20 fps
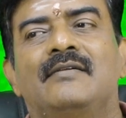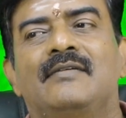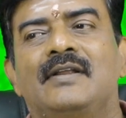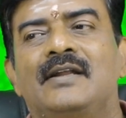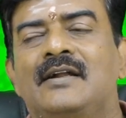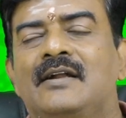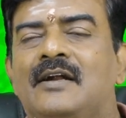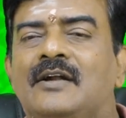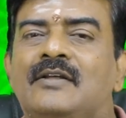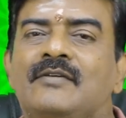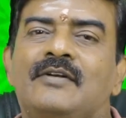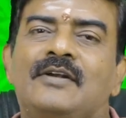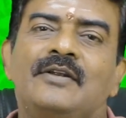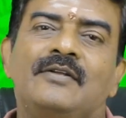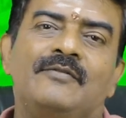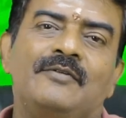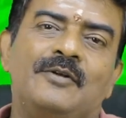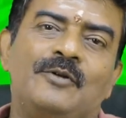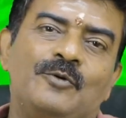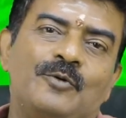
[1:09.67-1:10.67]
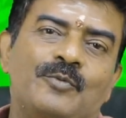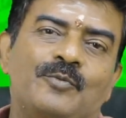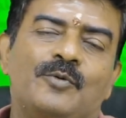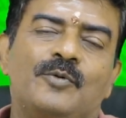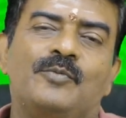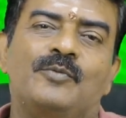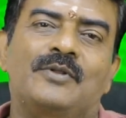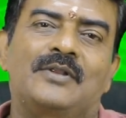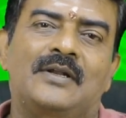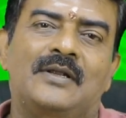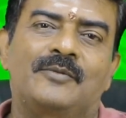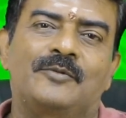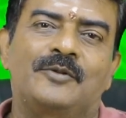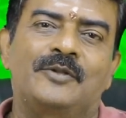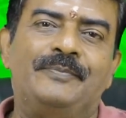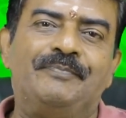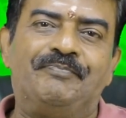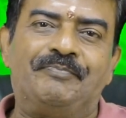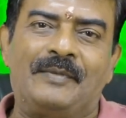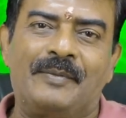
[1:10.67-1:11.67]
வெளிநாடு வெளி வெளியூர் போகும்போதெல்லாம்
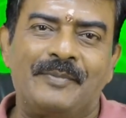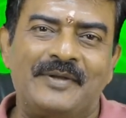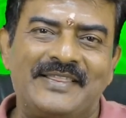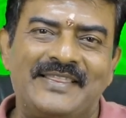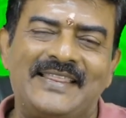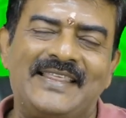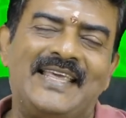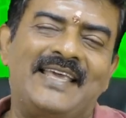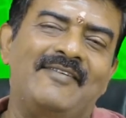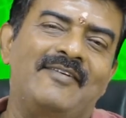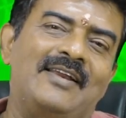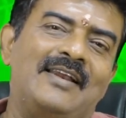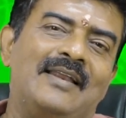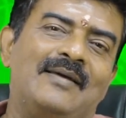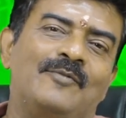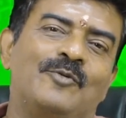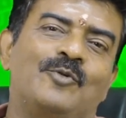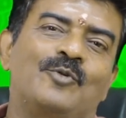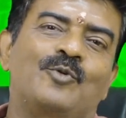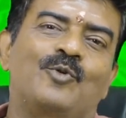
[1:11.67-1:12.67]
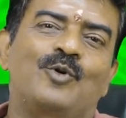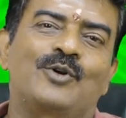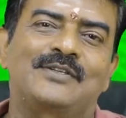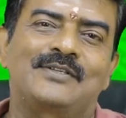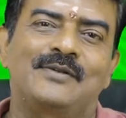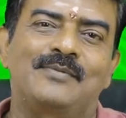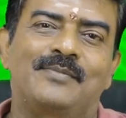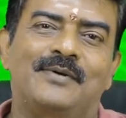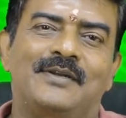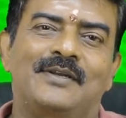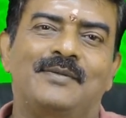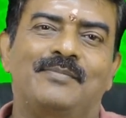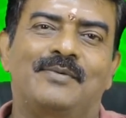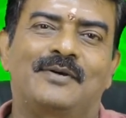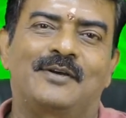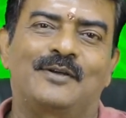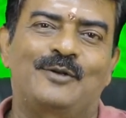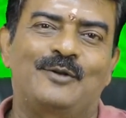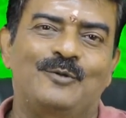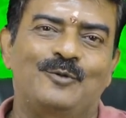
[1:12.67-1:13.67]
வந்து நமக்கு தேவையில்லாமல் ஒரு குடைச்சல் பாட்டி
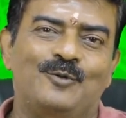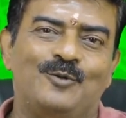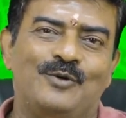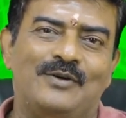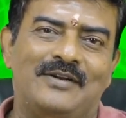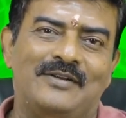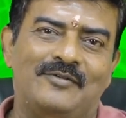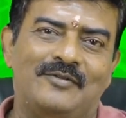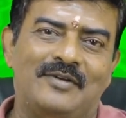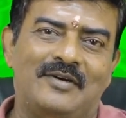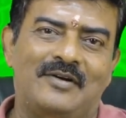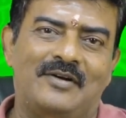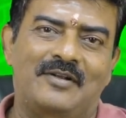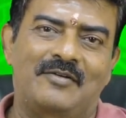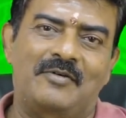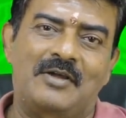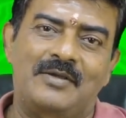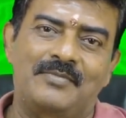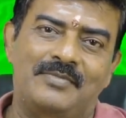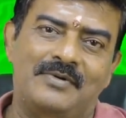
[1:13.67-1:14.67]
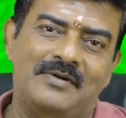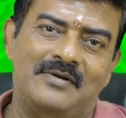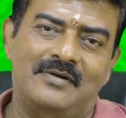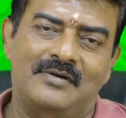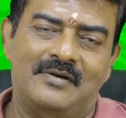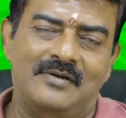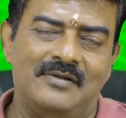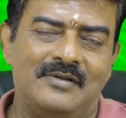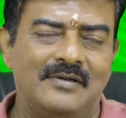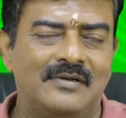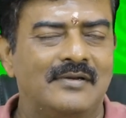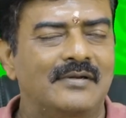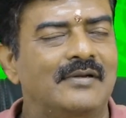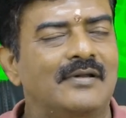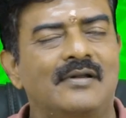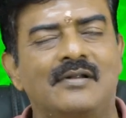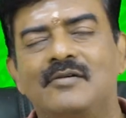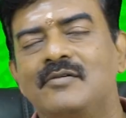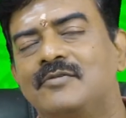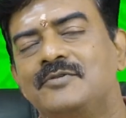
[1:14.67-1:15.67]
பக்கத்தில் வந்து உட்கறதுக்கான வாய்ப்புகள் இருக்கணும்
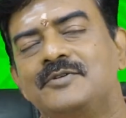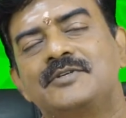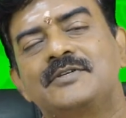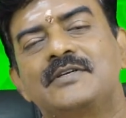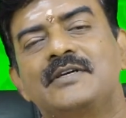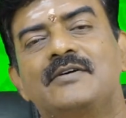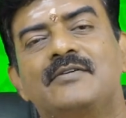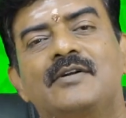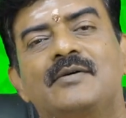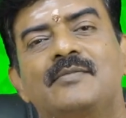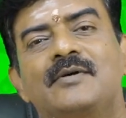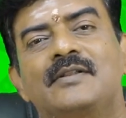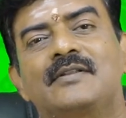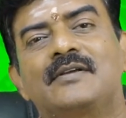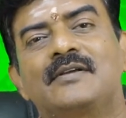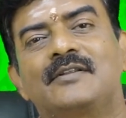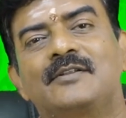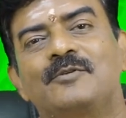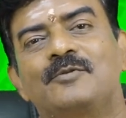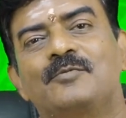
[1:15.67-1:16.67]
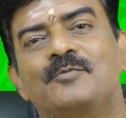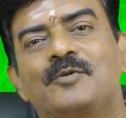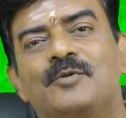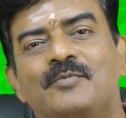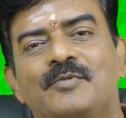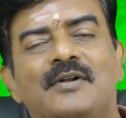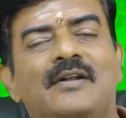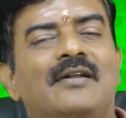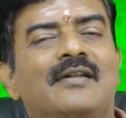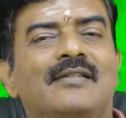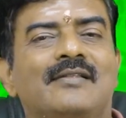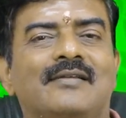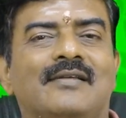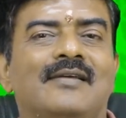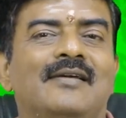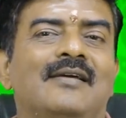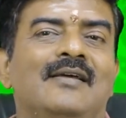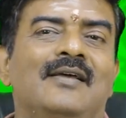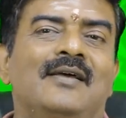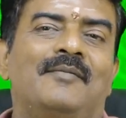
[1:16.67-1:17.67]
அதெல்லாம் கொஞ்சம் கவனமாக இருந்துக்கிறது ரொம்ப ரொம்ப நல்லதுங்க